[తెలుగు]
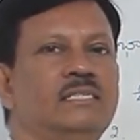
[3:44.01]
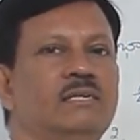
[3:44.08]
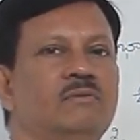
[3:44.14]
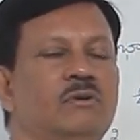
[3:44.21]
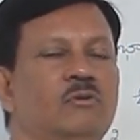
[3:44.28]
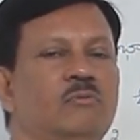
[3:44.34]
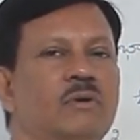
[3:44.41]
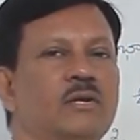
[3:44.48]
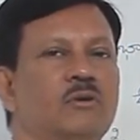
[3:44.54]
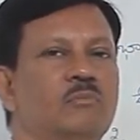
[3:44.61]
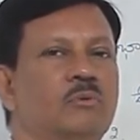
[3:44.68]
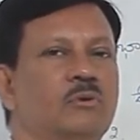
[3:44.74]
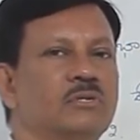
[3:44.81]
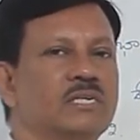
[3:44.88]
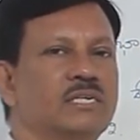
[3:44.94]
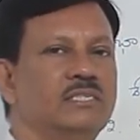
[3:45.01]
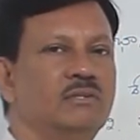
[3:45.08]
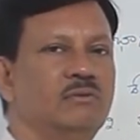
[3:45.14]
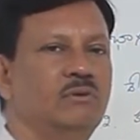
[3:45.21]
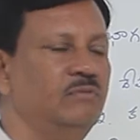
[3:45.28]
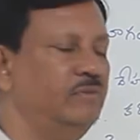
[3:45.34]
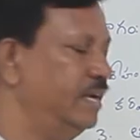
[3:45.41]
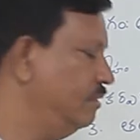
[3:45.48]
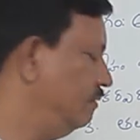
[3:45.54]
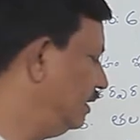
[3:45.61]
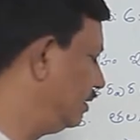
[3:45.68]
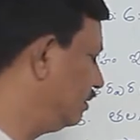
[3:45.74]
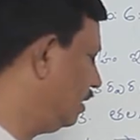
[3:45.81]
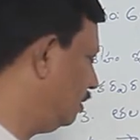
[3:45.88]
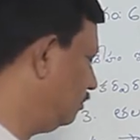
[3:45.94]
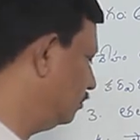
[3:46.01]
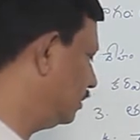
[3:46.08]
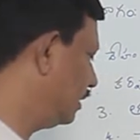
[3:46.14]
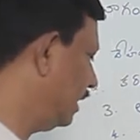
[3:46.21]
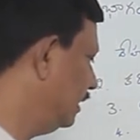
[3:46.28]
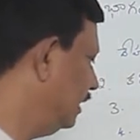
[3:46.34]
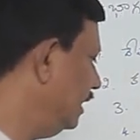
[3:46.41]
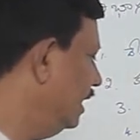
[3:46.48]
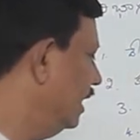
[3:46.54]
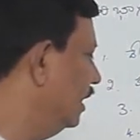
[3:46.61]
జీవులు మరియు పురుష జీవులు వేరువేరుగా ఉంటాయి